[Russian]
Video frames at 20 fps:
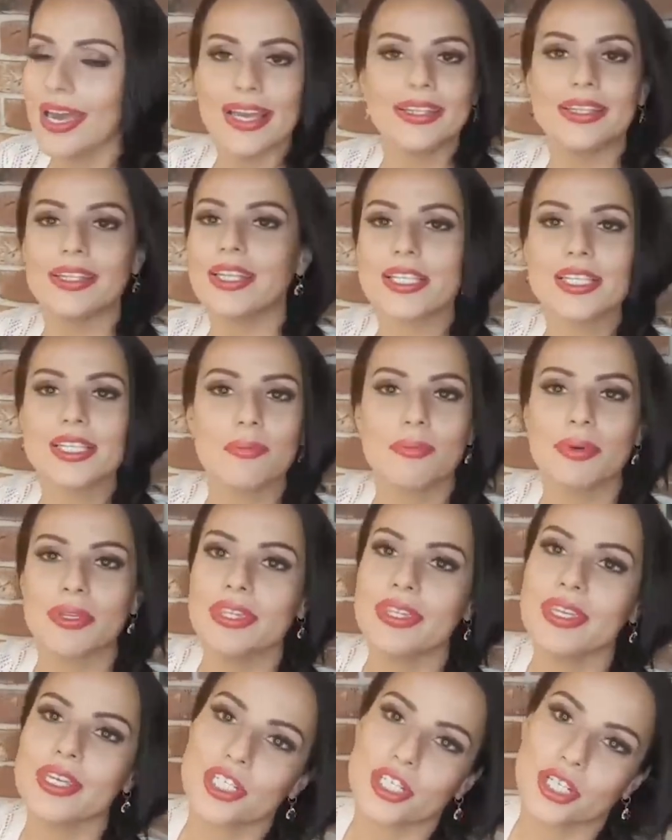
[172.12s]
это должна
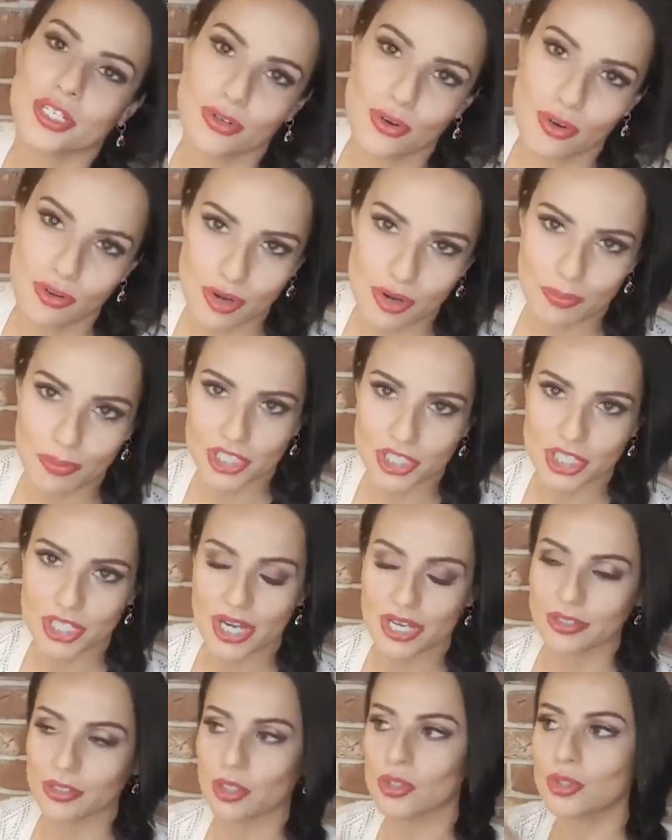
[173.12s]
быть не шатровая
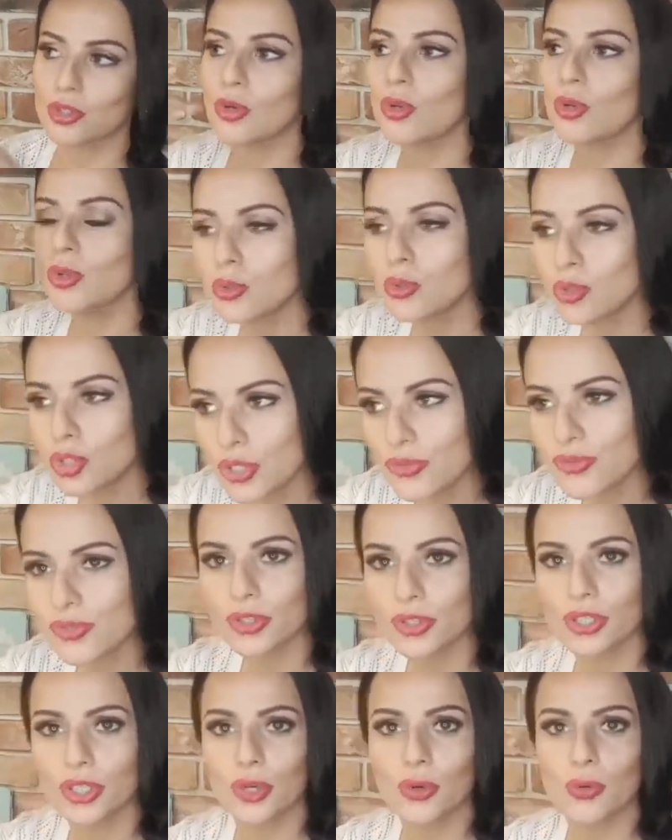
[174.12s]
площадка, то лучше
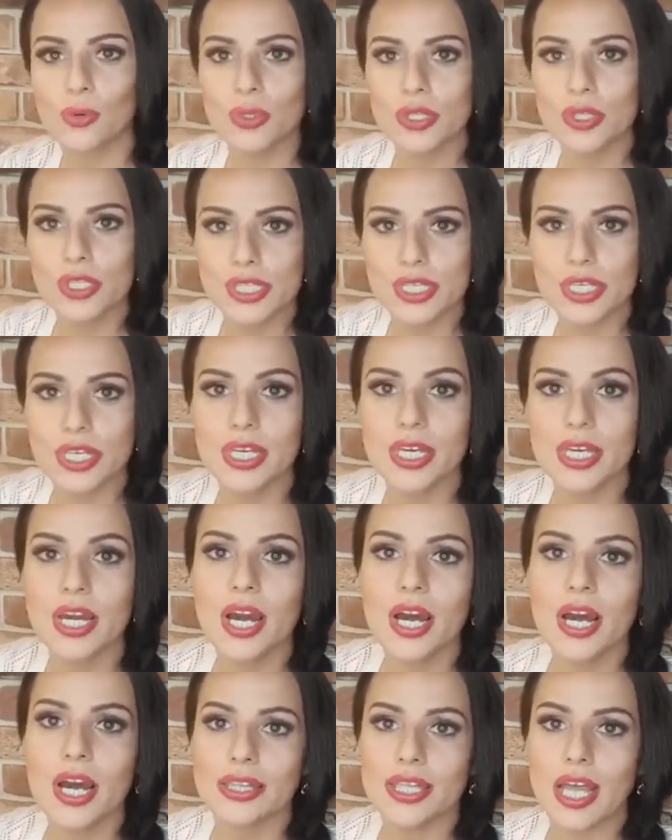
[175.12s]
все-таки уйти
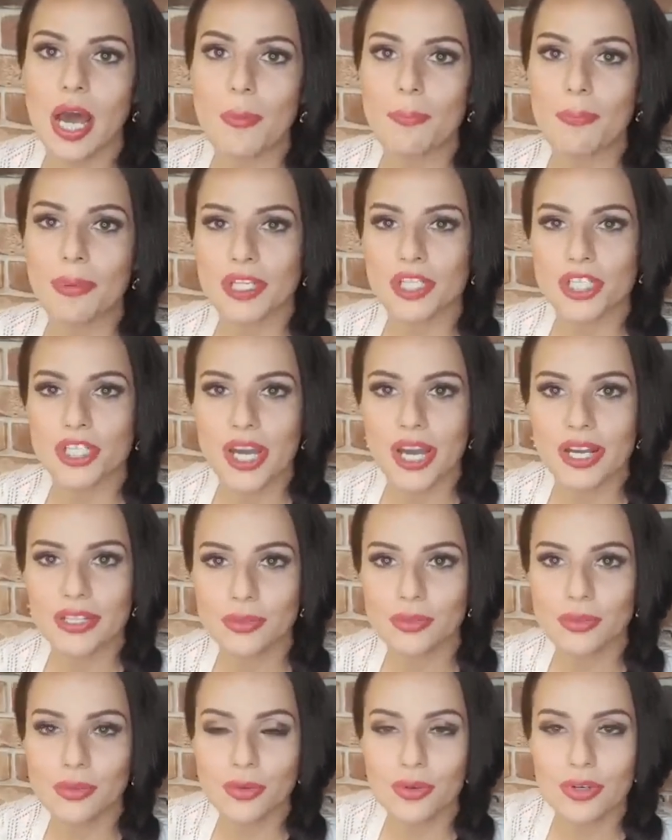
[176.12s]
на
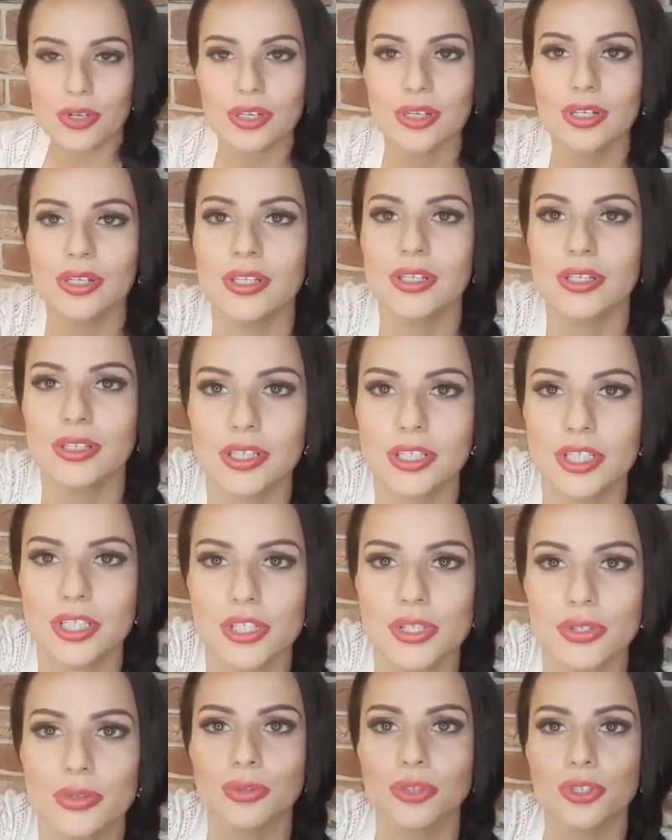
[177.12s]
площадку так,
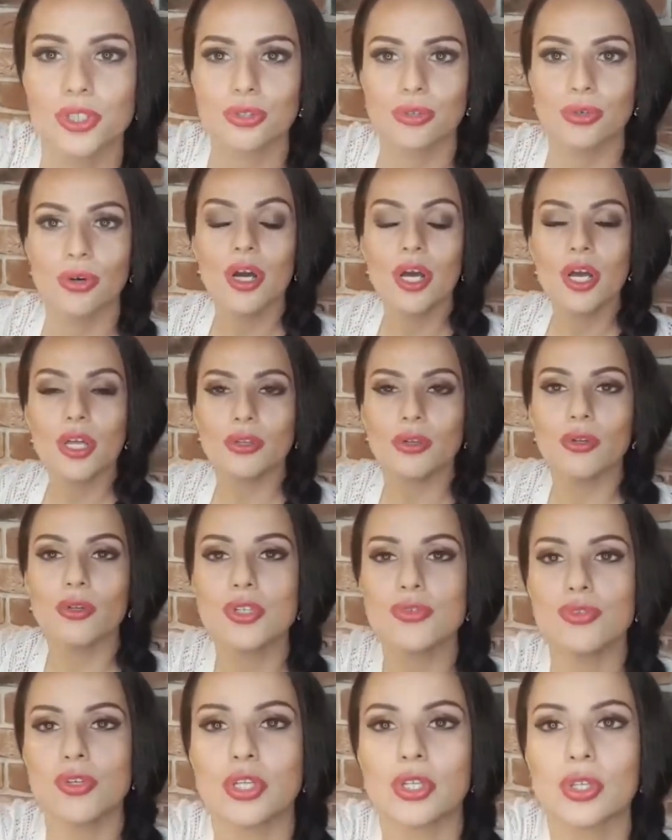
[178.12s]
сейчас, секундочку, то
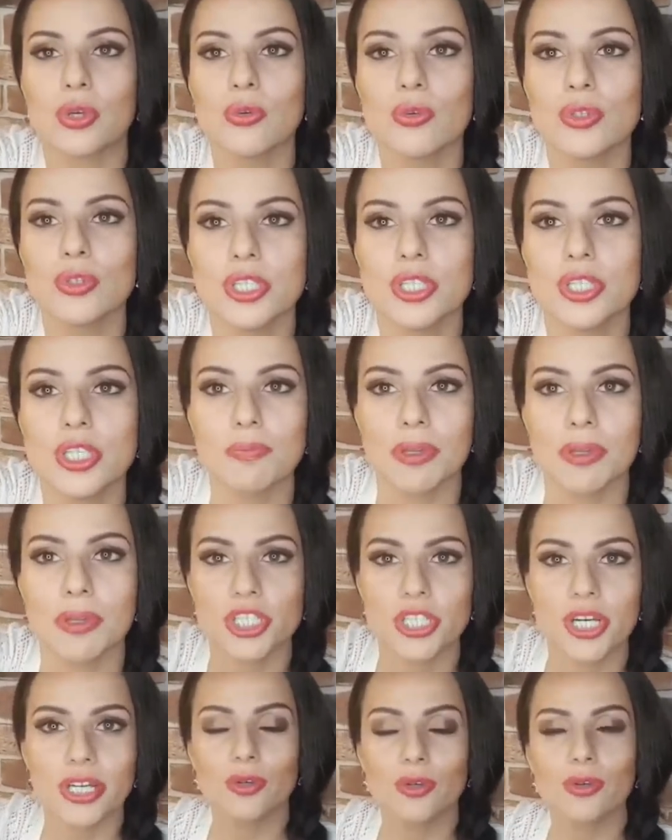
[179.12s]
лучше все-таки уйти на
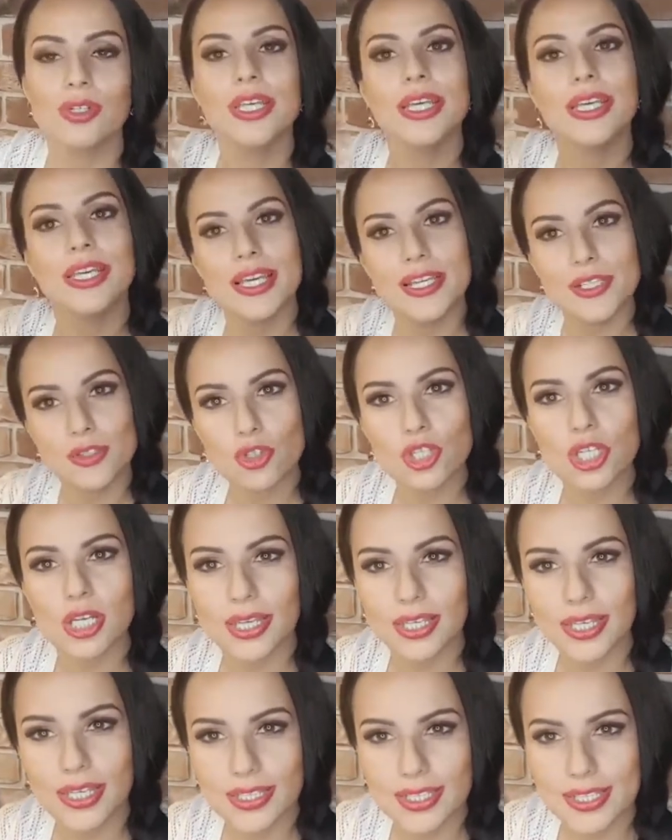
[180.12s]
площадку, где есть уже
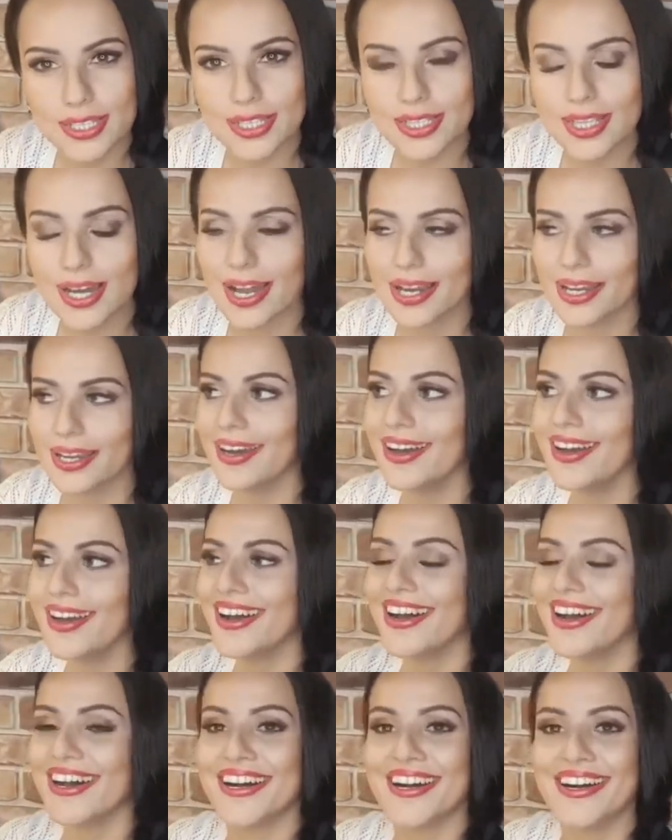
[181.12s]
какие-то детали.
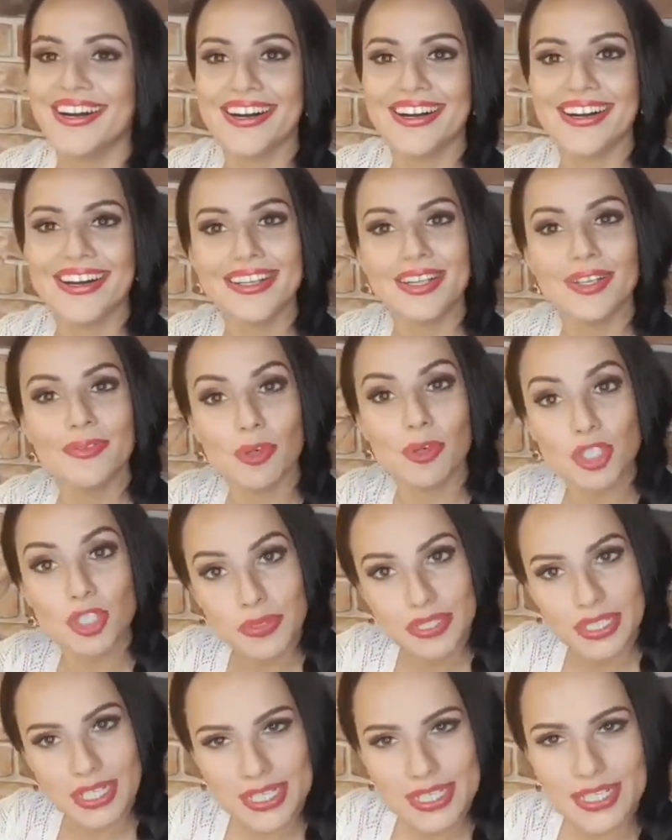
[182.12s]
А, это может
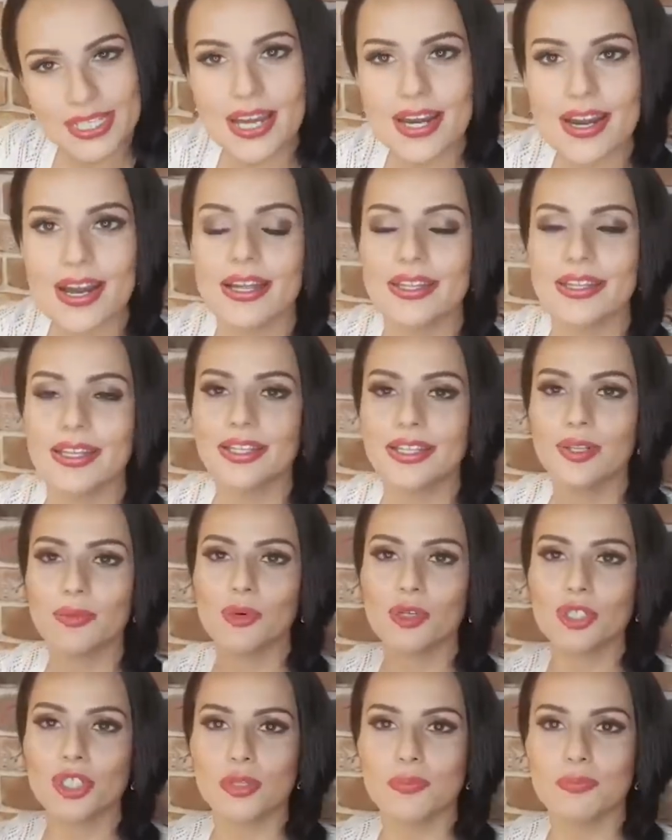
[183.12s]
быть ресторан, это
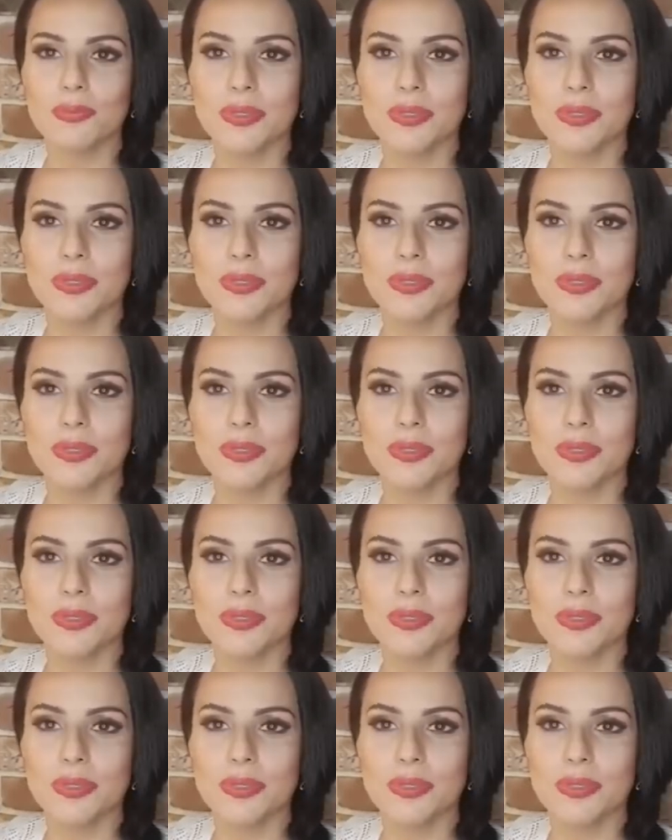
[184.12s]
может